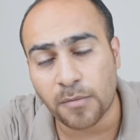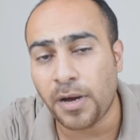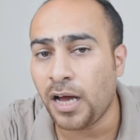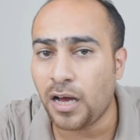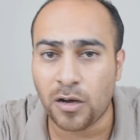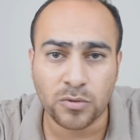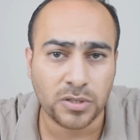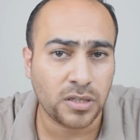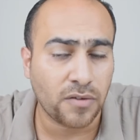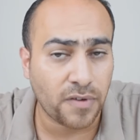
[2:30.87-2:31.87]
او
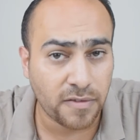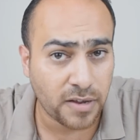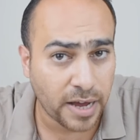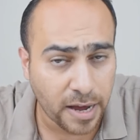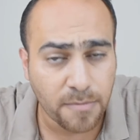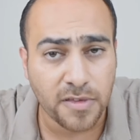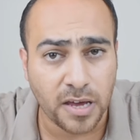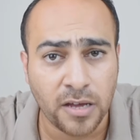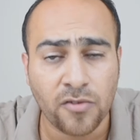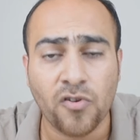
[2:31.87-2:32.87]
6.5
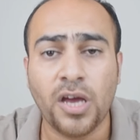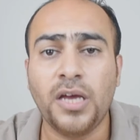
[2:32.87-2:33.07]
انش